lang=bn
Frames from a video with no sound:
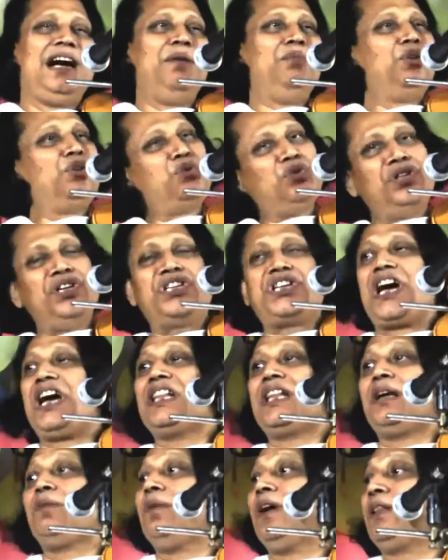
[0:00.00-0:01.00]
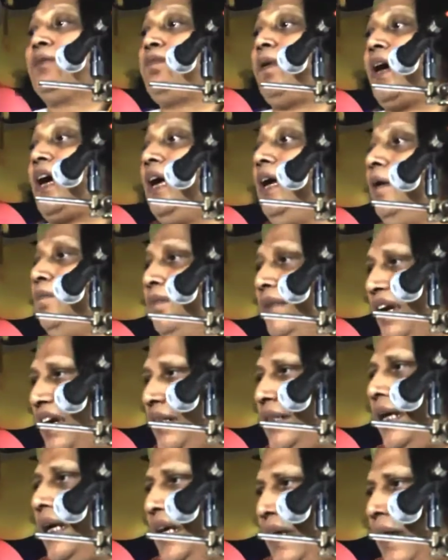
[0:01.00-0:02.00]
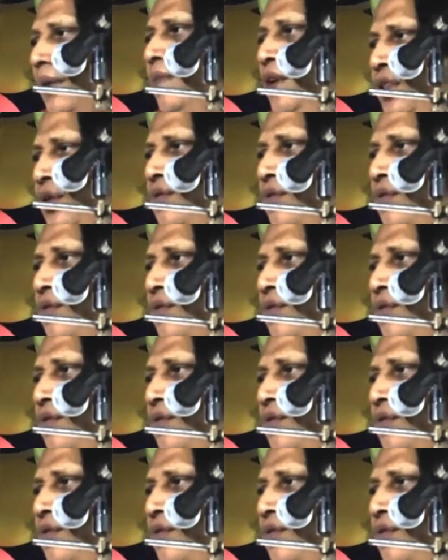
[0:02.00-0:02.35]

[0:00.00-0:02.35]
আমি যদি সাদা ভাত পাকাই আপনারা তাই খাবেন